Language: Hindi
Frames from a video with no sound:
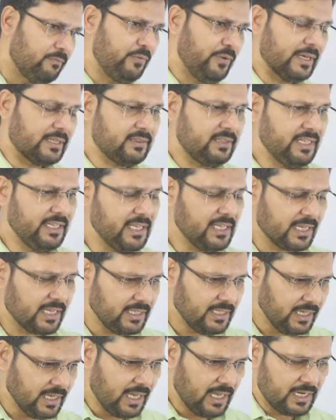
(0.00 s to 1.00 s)
व्यक्ति की
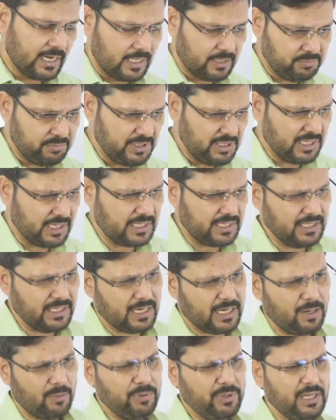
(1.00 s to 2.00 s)
कहिए हर आदमी की
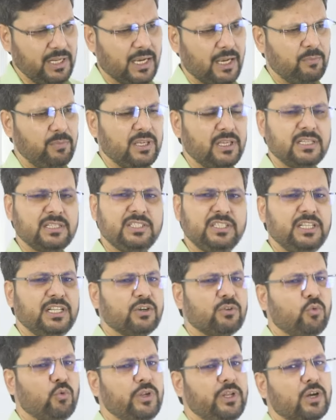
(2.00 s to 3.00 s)
कहिए कभी ना कभी किसी
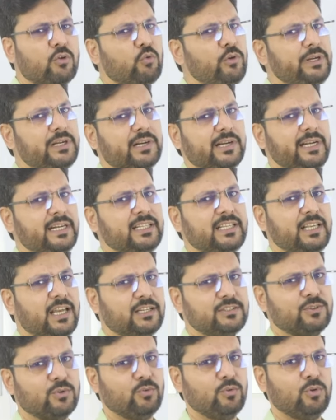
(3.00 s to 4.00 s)
ने कोई ना कोई ट्रेड
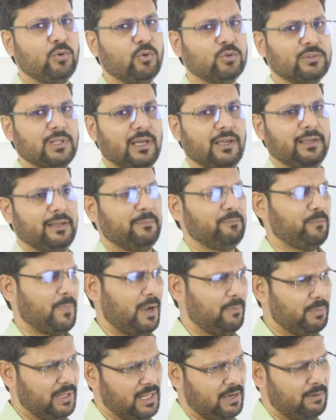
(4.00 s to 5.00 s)
किया ज़रूर होता है
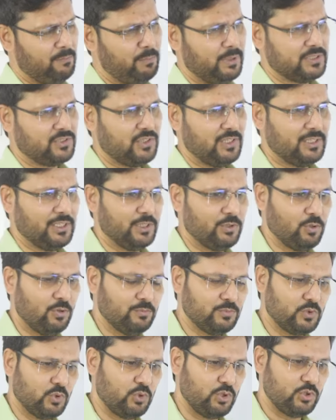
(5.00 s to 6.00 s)
हमारा हम बच्चे थे
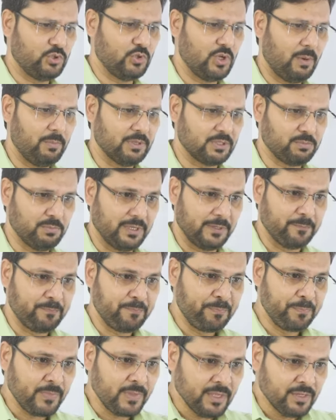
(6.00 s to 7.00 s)
तो हम छोटे छोटे आपस में
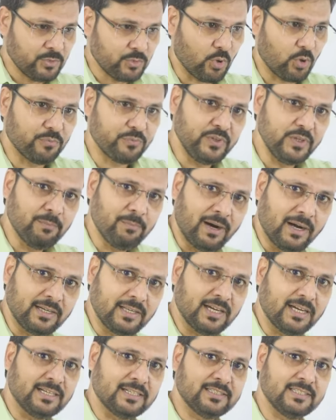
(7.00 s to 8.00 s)
तोहफियाँ
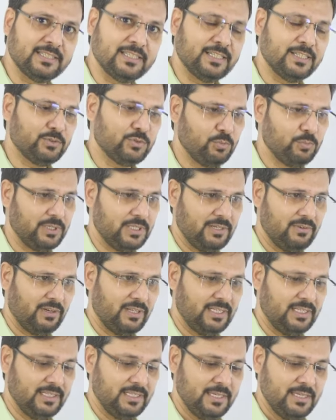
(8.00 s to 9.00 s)
बांटा करते थे कि तुम्हें ये
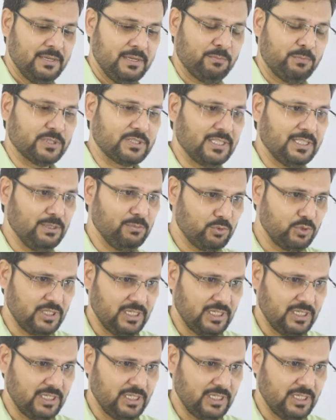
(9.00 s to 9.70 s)
वाली पसंद है